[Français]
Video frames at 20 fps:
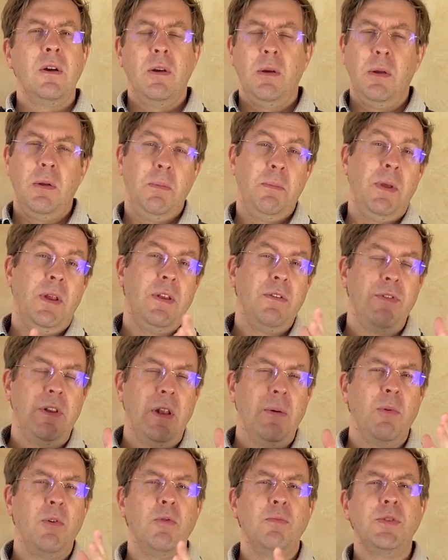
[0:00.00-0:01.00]
Et bien
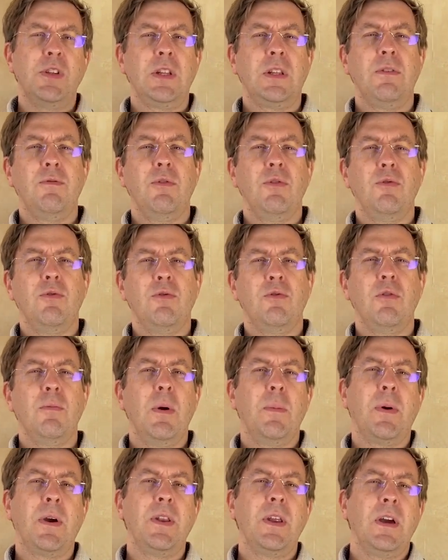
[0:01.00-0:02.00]
évidemment, l'objectif de YouTube
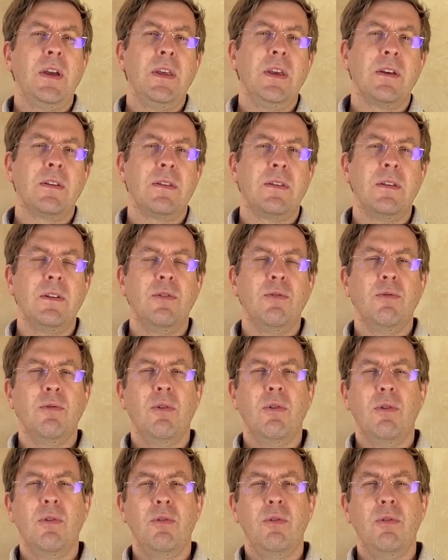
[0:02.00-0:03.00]
après derrière, c'est
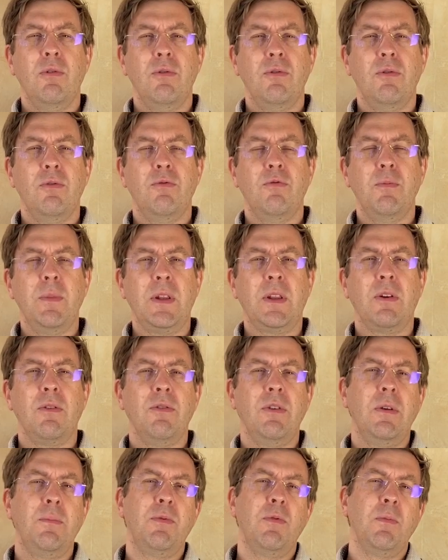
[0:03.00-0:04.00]
de, de, vous mettre
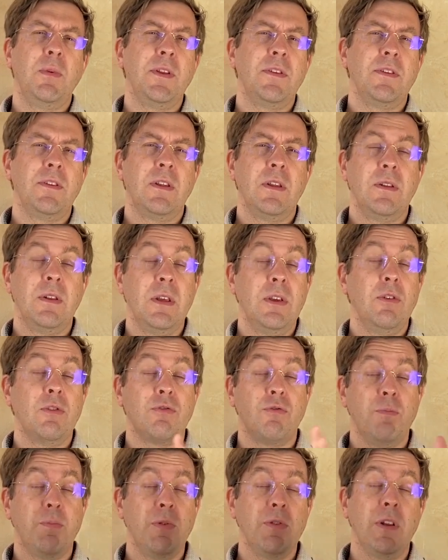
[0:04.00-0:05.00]
des publicités. D'ailleurs,
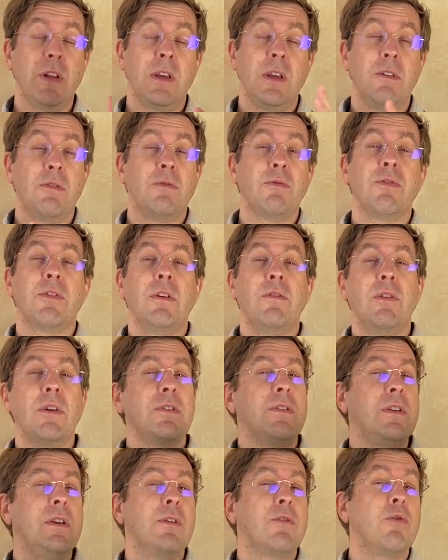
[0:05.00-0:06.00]
je vous pose la question, savoir
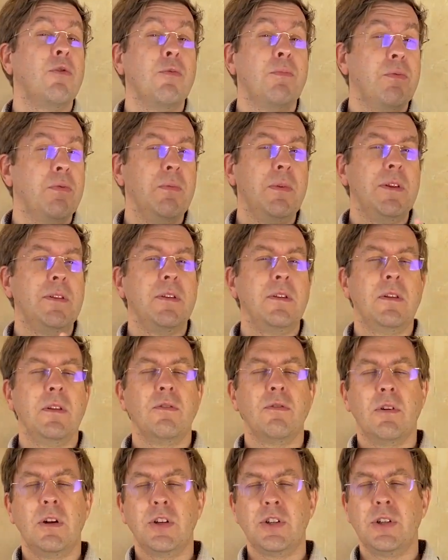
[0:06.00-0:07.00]
s'il y a trop de publicités
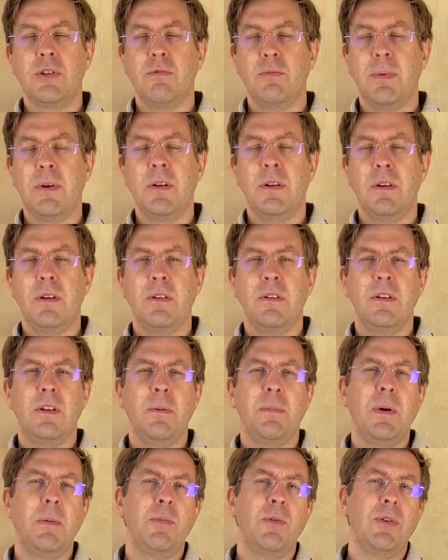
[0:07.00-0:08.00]
sur la chaîne ou pas,
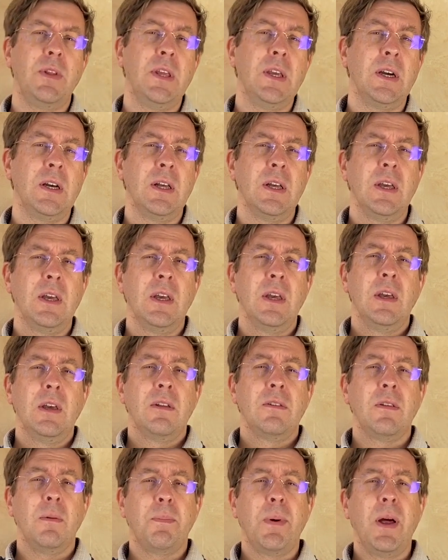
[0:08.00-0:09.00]
n'hésitez pas à me le dire.
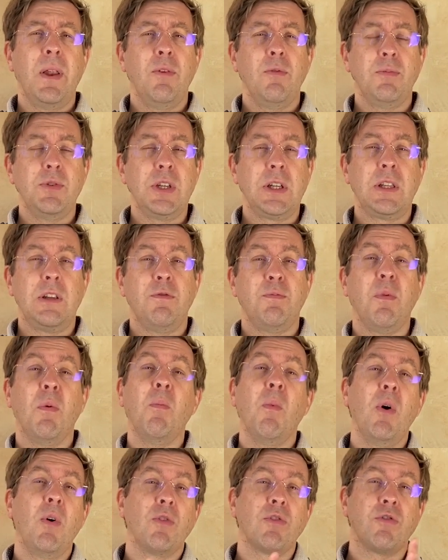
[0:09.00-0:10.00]
C'est pas un objectif pour
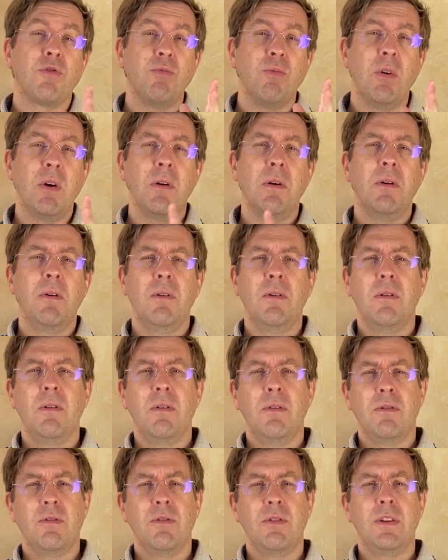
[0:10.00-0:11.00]
moi en soi,
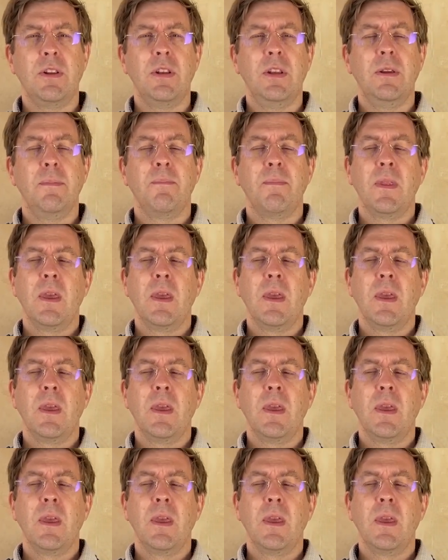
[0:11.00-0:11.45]
euh, ceci dit.